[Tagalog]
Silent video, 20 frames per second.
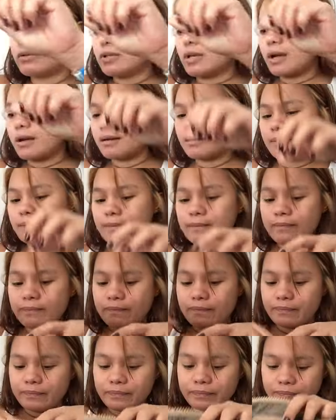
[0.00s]
siya.
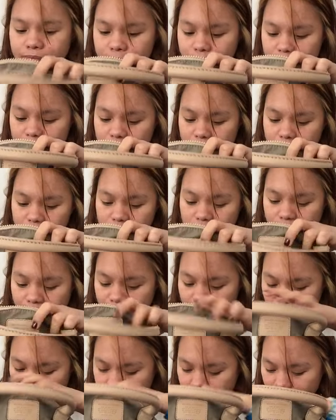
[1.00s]

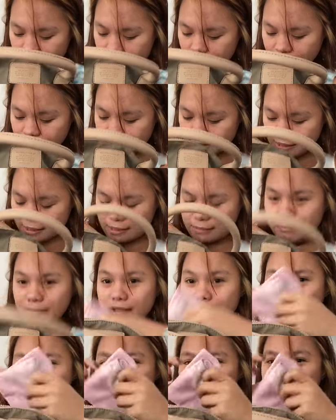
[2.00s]
Then next,
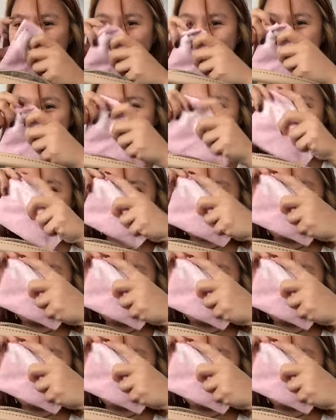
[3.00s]
meron akong